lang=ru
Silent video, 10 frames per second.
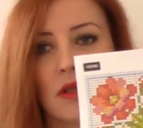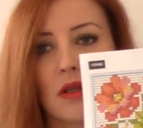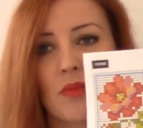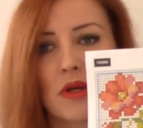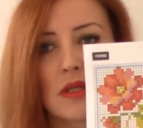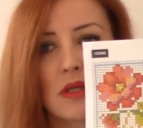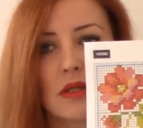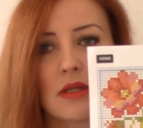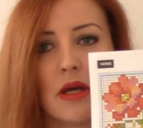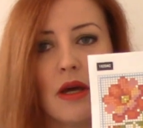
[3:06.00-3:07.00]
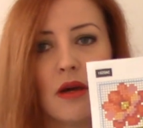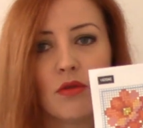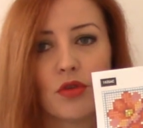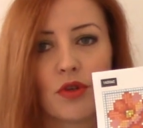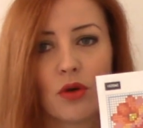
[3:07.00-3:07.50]
этот процесс
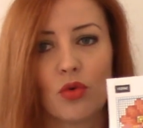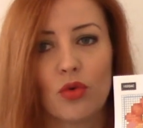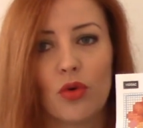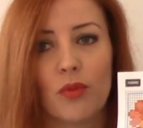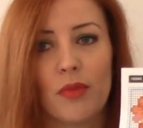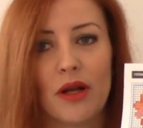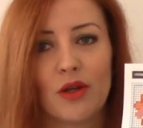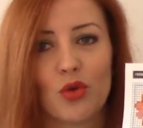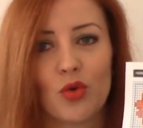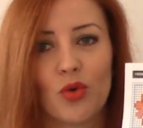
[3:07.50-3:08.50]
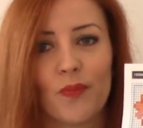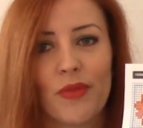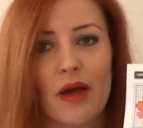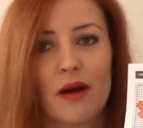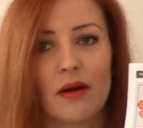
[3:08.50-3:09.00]
вот в такую маленькую
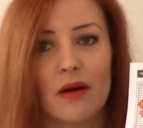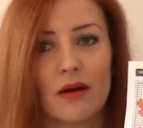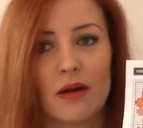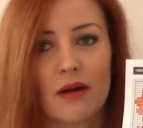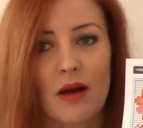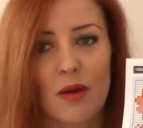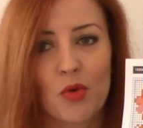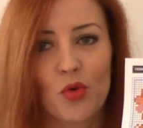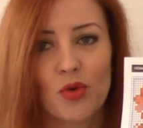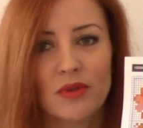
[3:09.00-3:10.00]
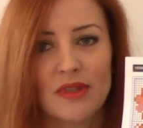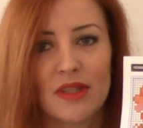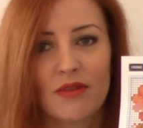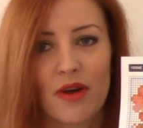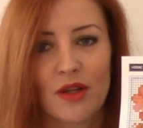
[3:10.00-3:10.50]
Э, рамку
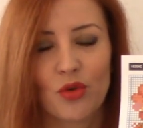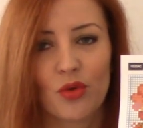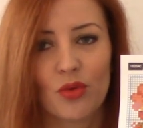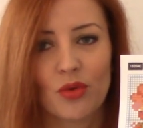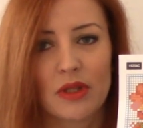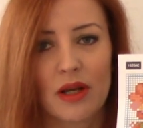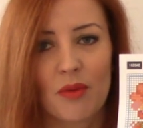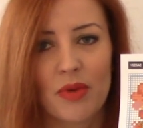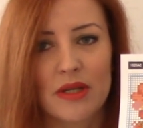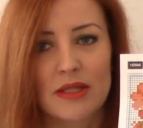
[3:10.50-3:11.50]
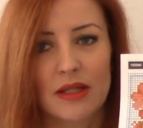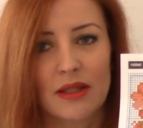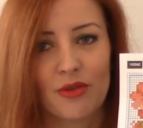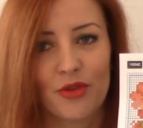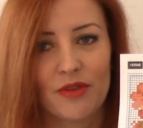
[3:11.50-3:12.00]
деревянную от Арабеска.
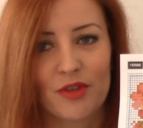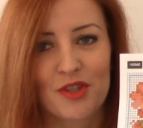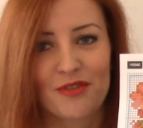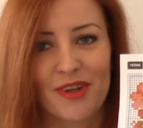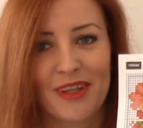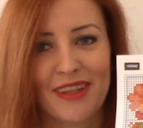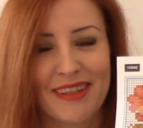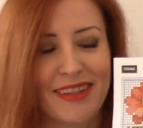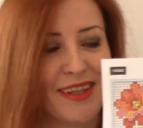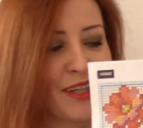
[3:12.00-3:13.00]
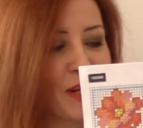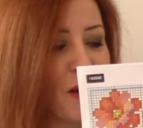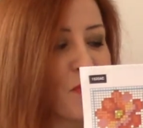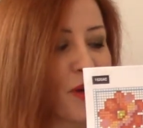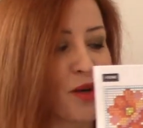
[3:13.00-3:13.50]
Давно ну, не вышивала я на таких
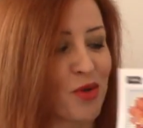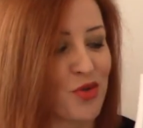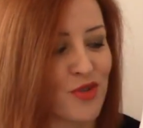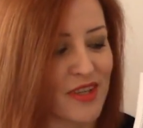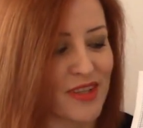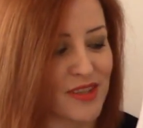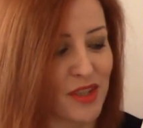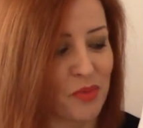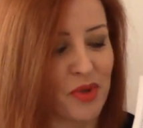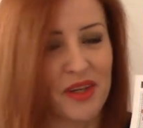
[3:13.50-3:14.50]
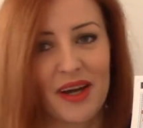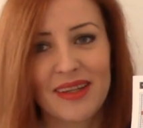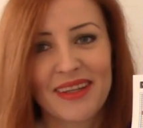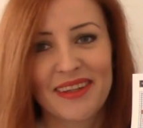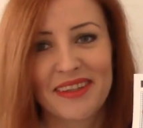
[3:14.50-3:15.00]
рамках. Очень, знаете, так
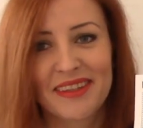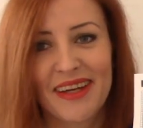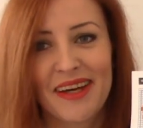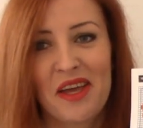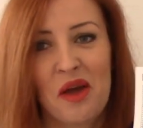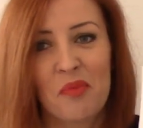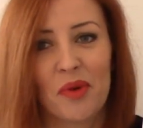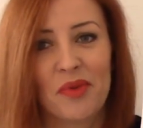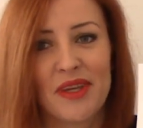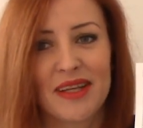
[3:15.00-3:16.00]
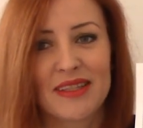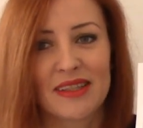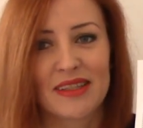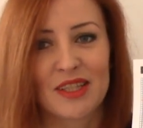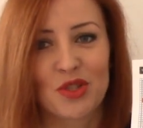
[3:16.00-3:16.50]
приятно иногда поменять
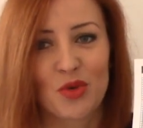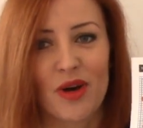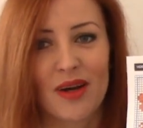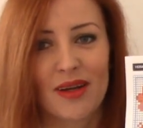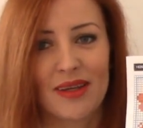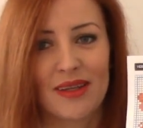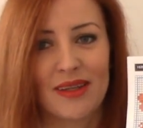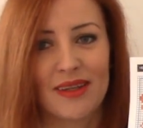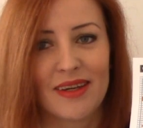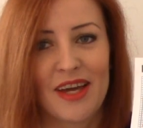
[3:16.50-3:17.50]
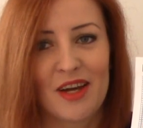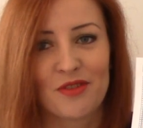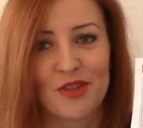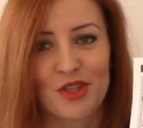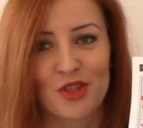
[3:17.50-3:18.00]
аксессуары и
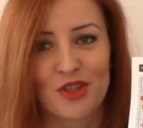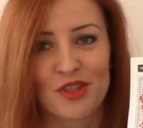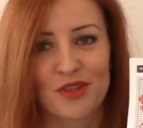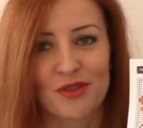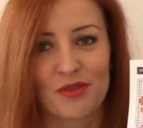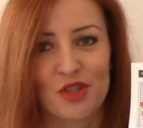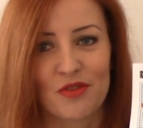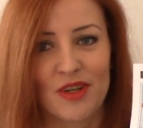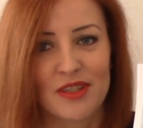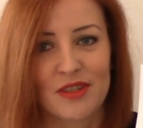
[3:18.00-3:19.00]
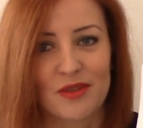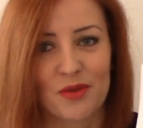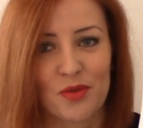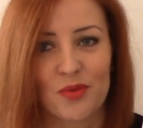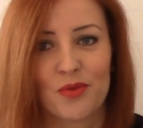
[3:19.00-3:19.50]
вышить, вышивать э,
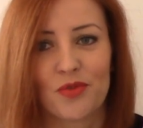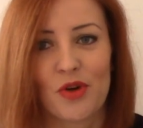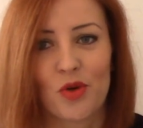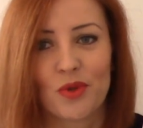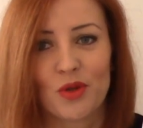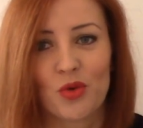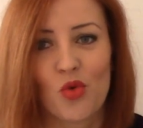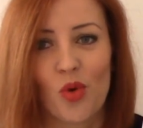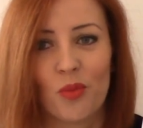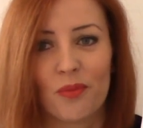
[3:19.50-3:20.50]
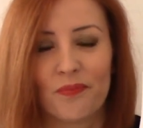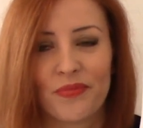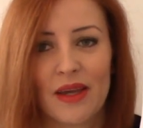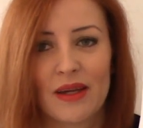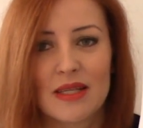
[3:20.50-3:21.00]
в каком-то другом
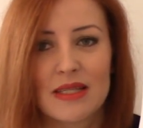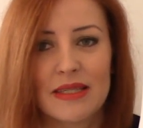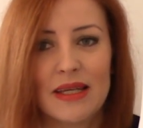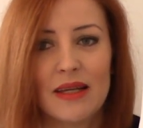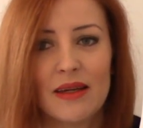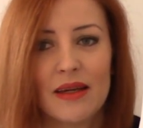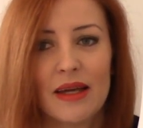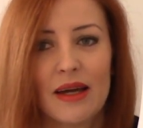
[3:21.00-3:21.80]
стиле.